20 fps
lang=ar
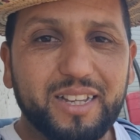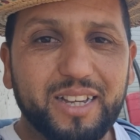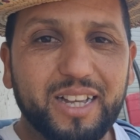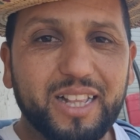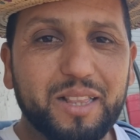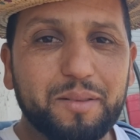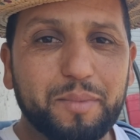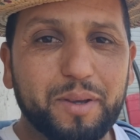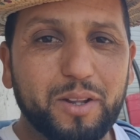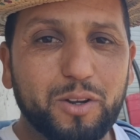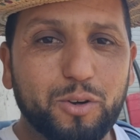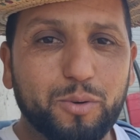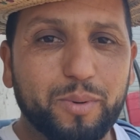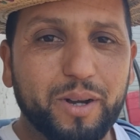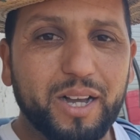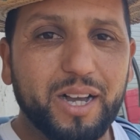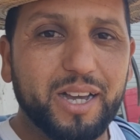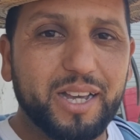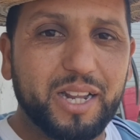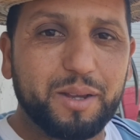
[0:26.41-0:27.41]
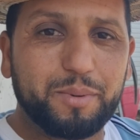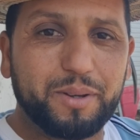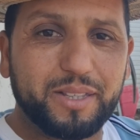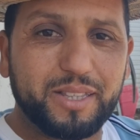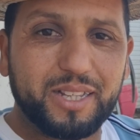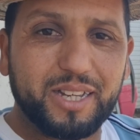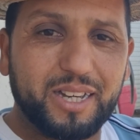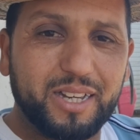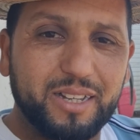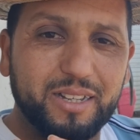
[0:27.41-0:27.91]
هذه المعلومة أنا
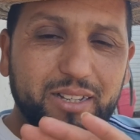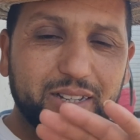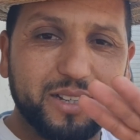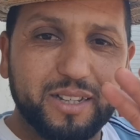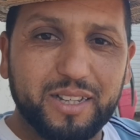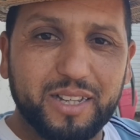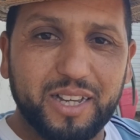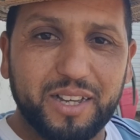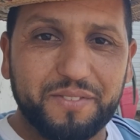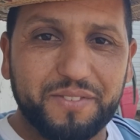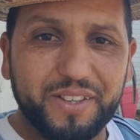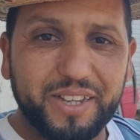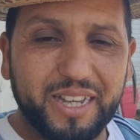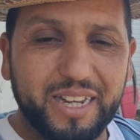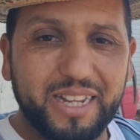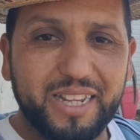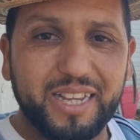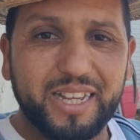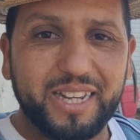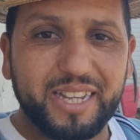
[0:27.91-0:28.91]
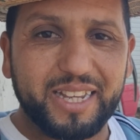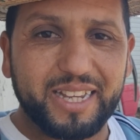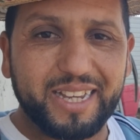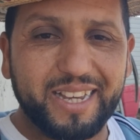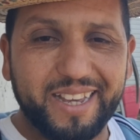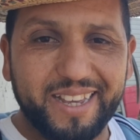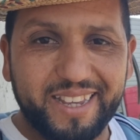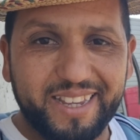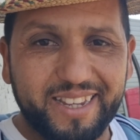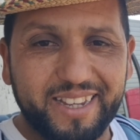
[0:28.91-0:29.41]
بعدا خافية عليا
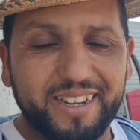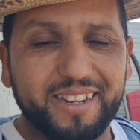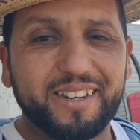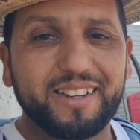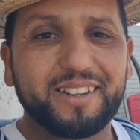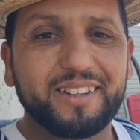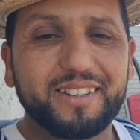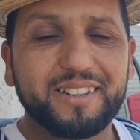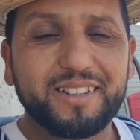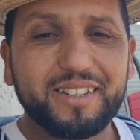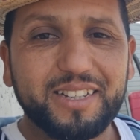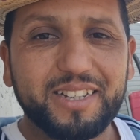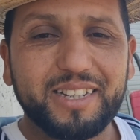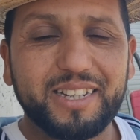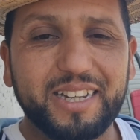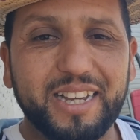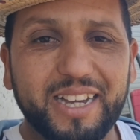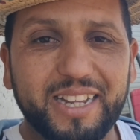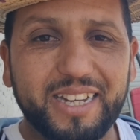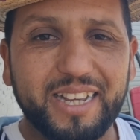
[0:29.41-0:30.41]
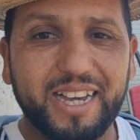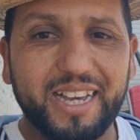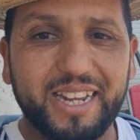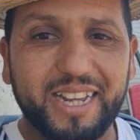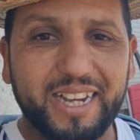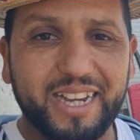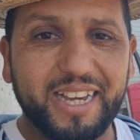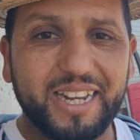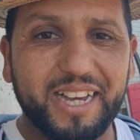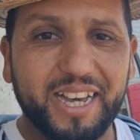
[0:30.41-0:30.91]
نهائيا لأن
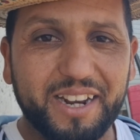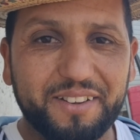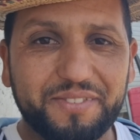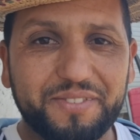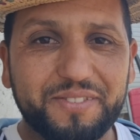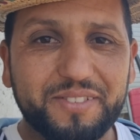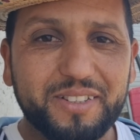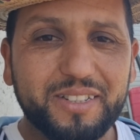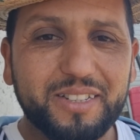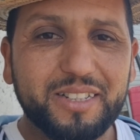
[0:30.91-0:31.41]
أنا كنعرف